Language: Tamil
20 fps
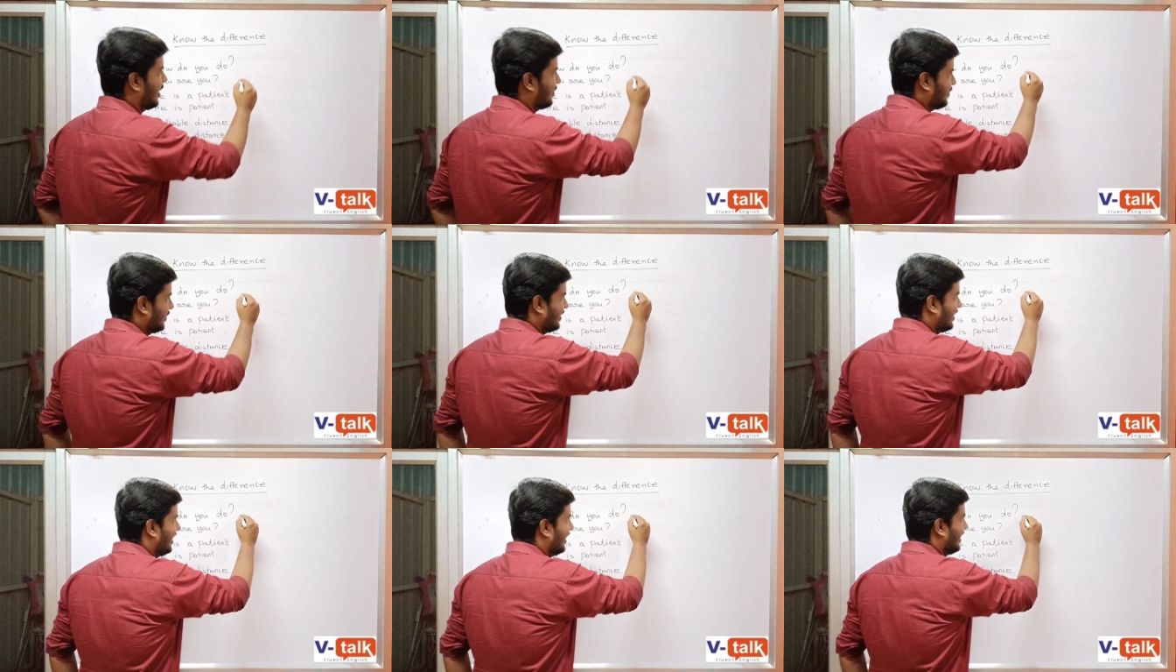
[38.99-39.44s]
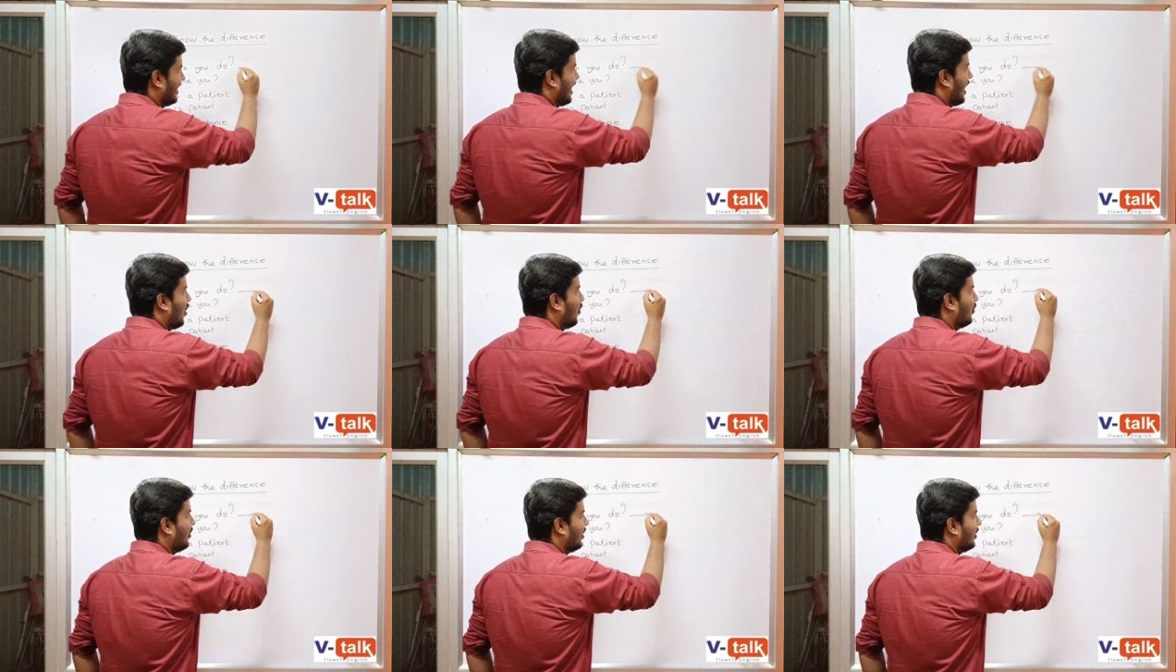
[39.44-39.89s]
அப்போ தான்
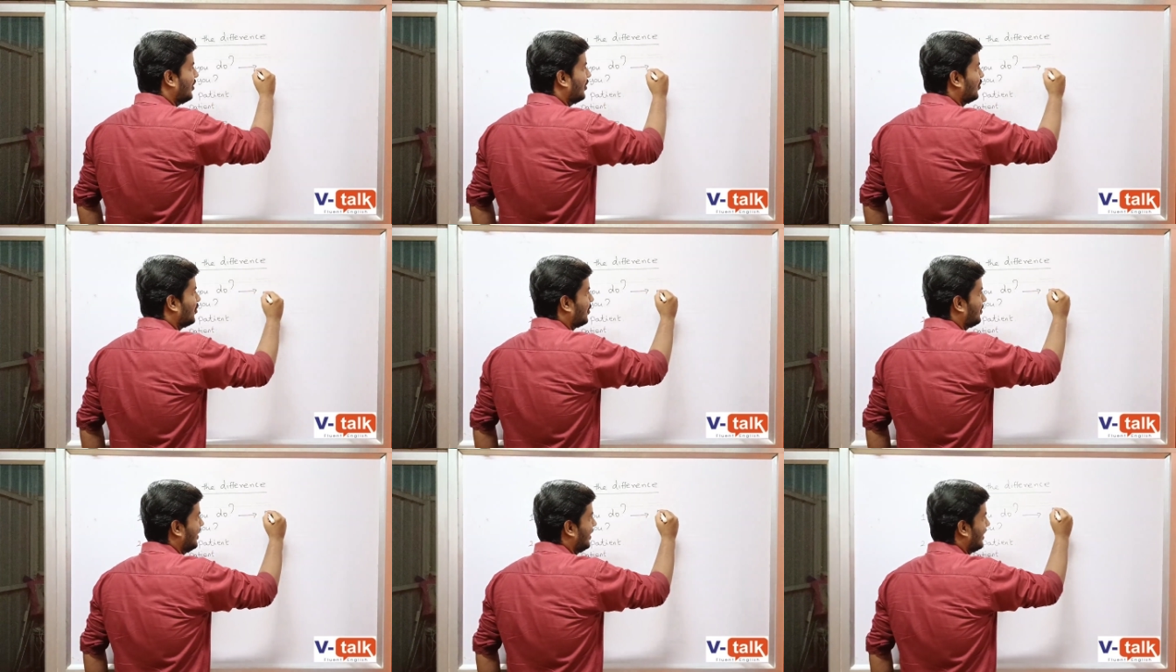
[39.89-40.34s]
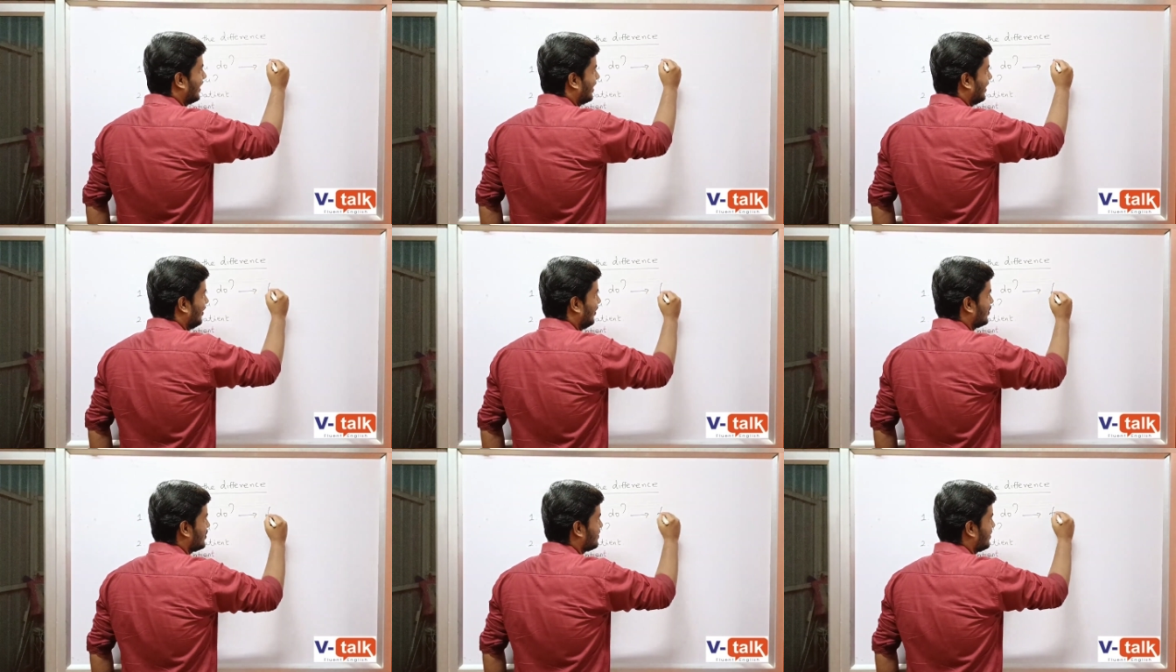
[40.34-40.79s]
நீங்கள் ஹவு டியூ டூ
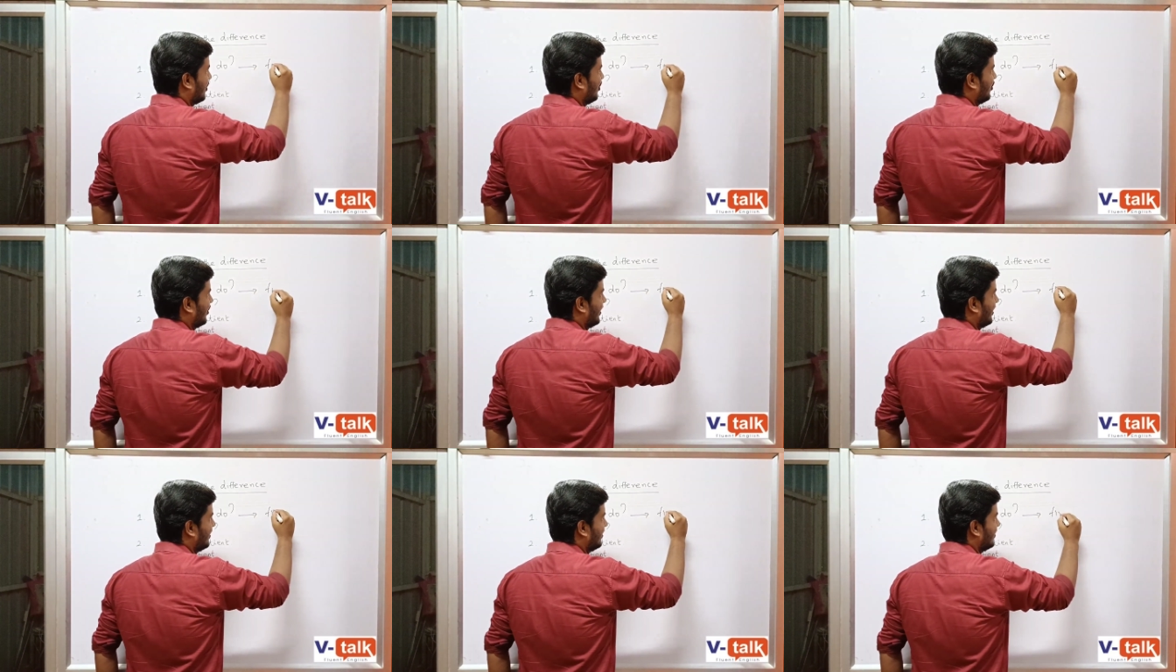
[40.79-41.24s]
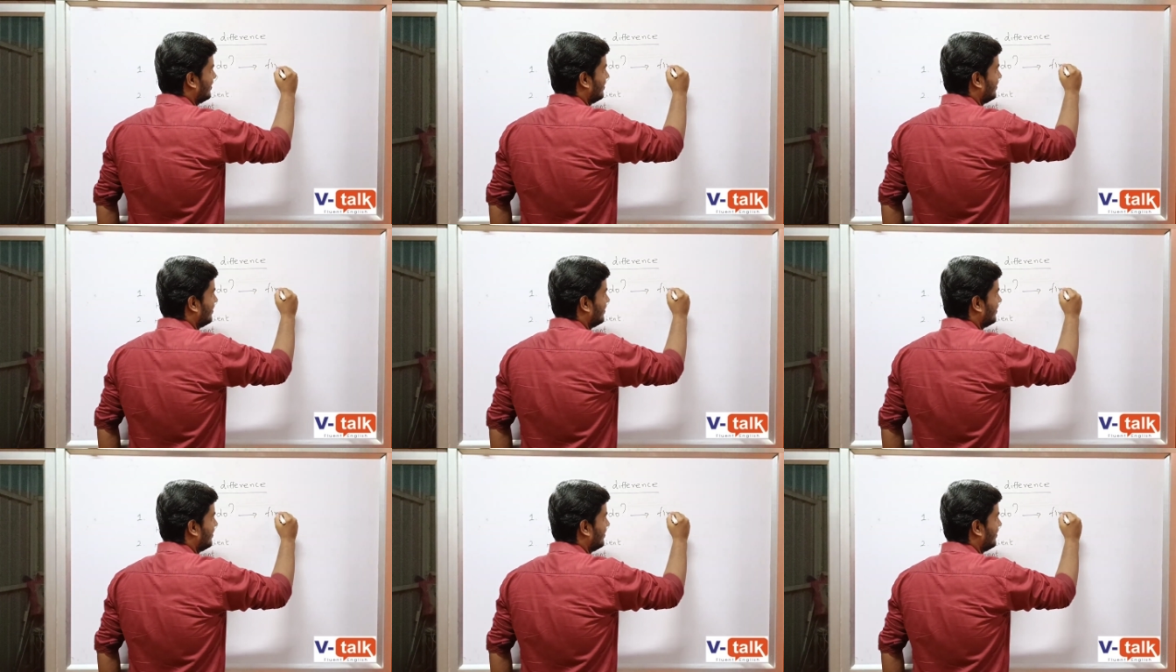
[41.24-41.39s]
அப்படிங்கிறத யூஸ் பண்ணுங்க